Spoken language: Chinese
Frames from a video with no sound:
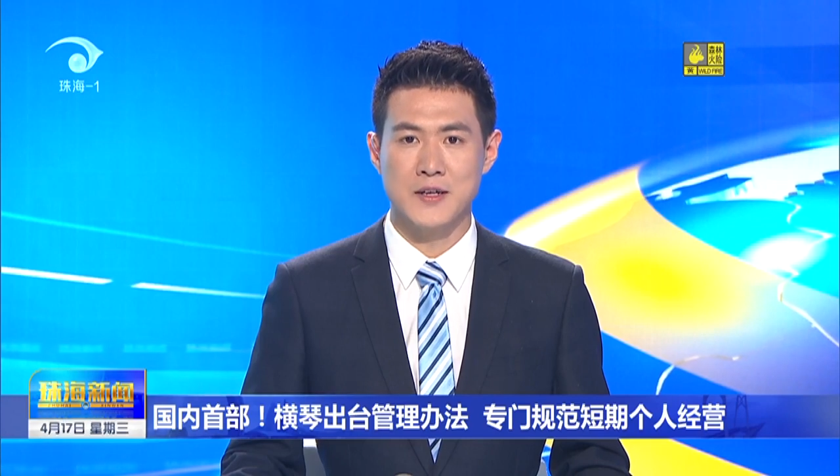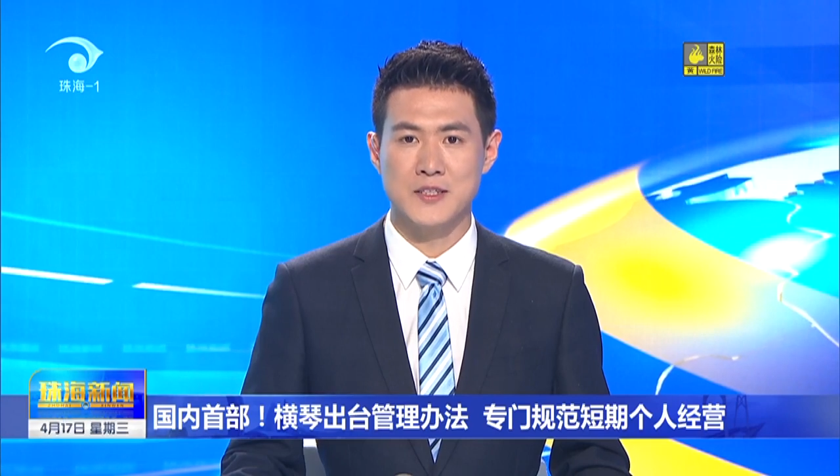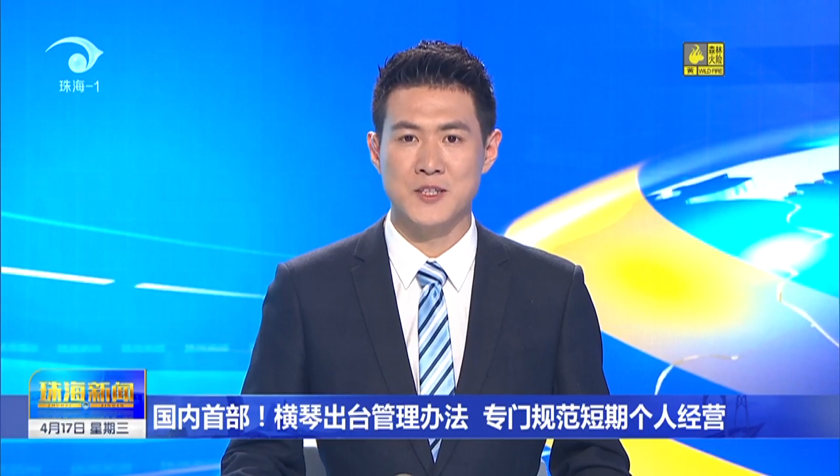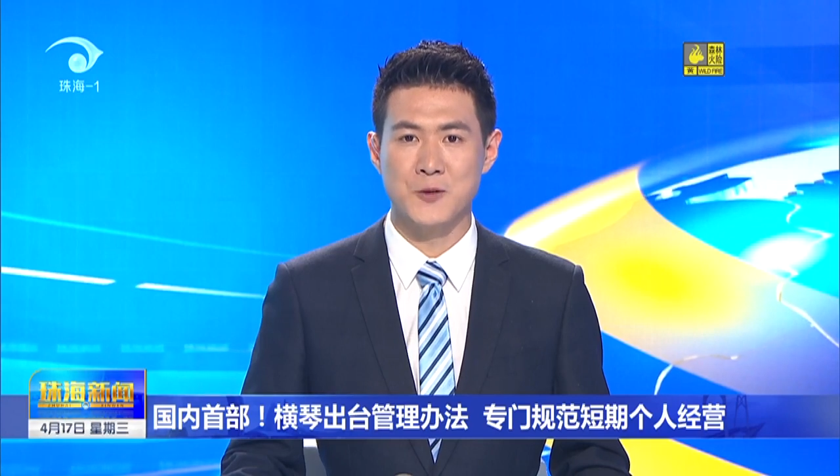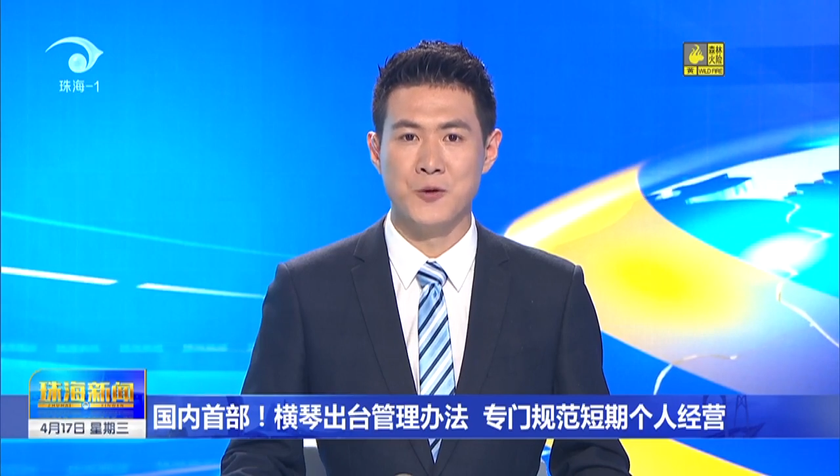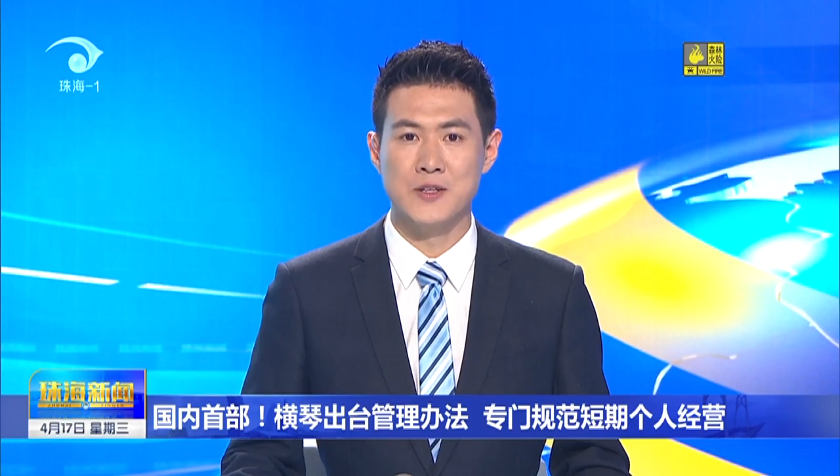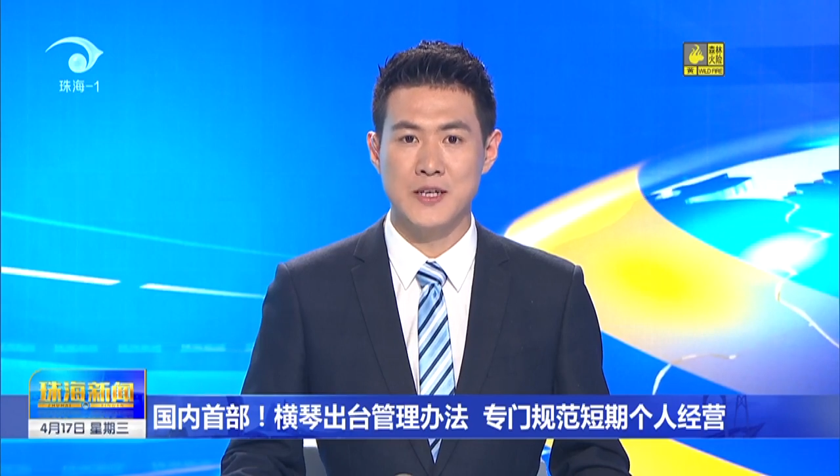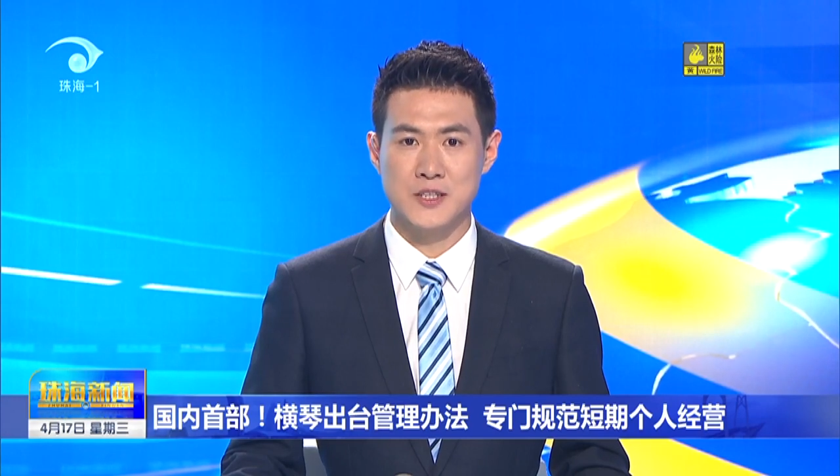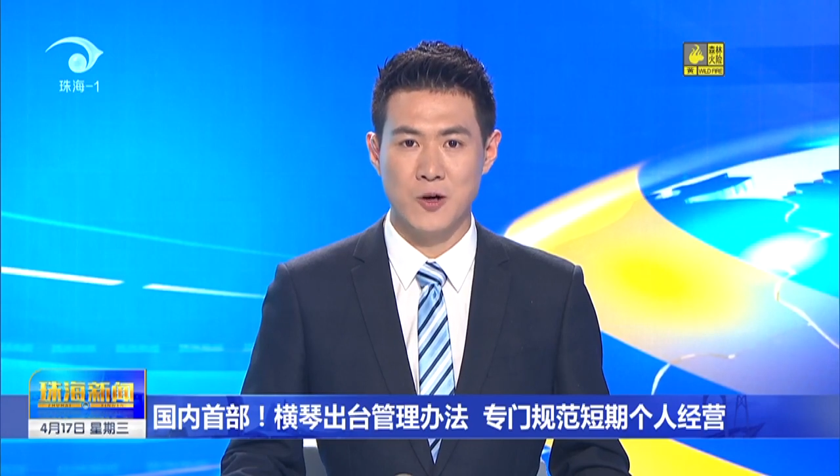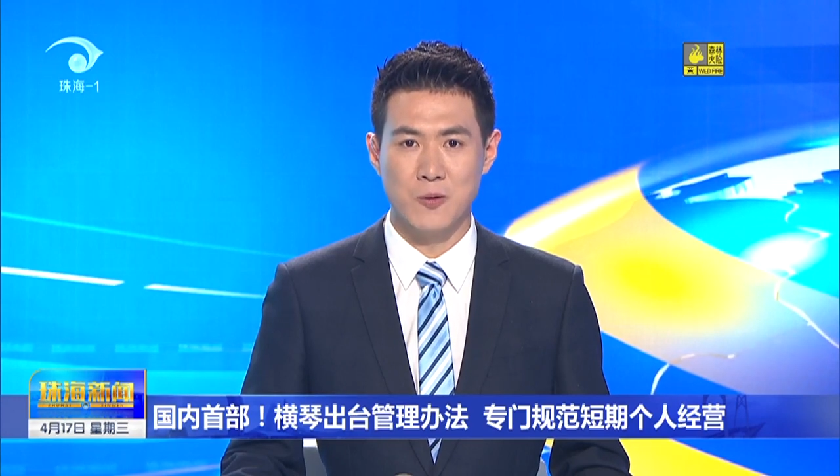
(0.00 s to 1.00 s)
是国
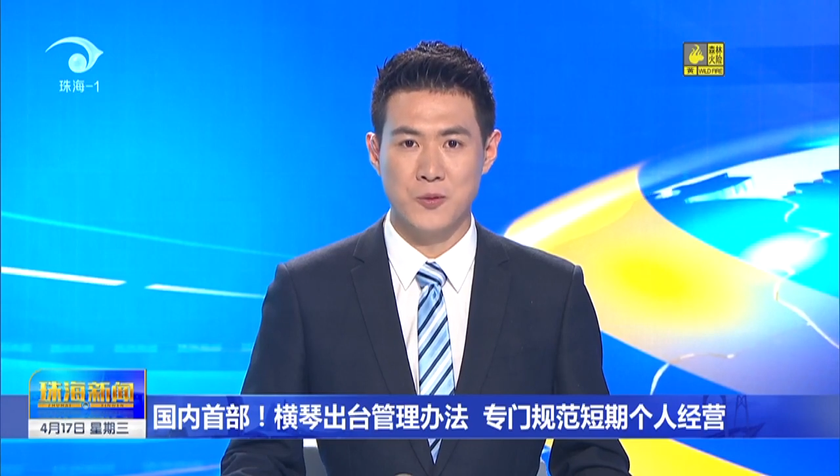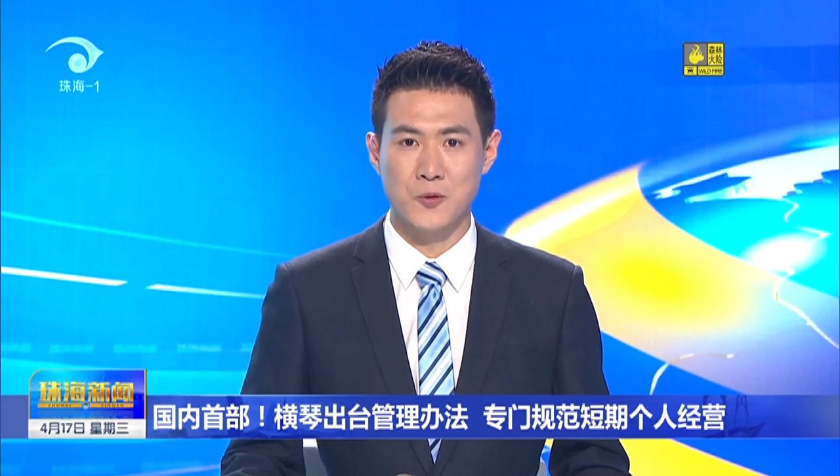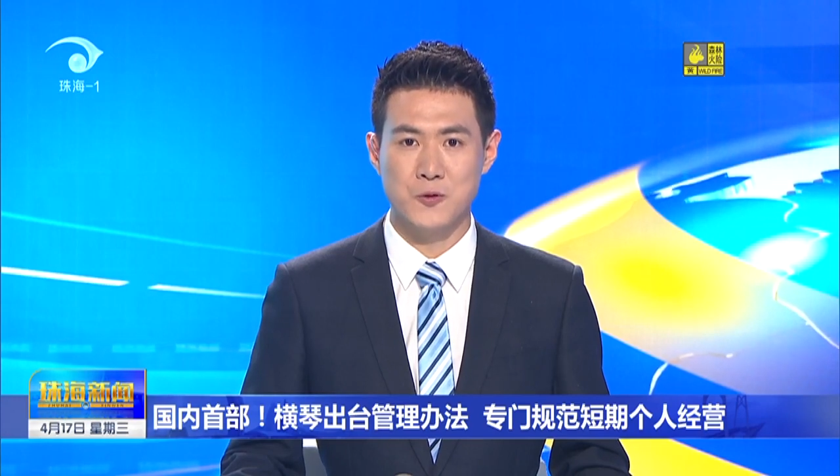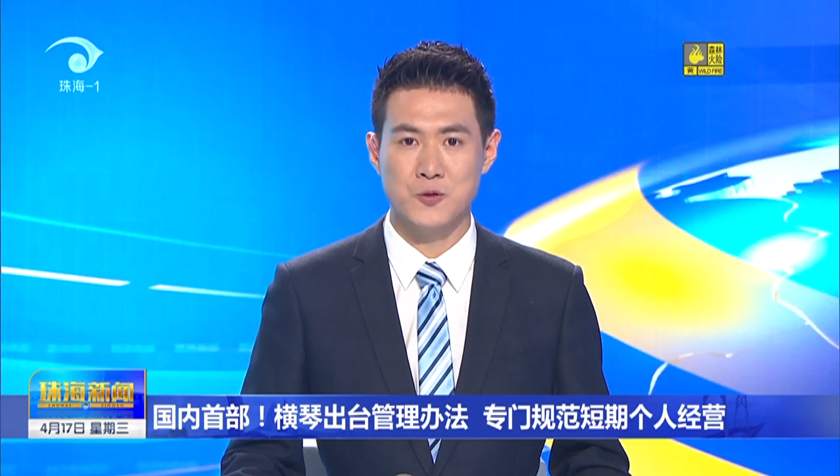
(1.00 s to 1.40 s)
内首部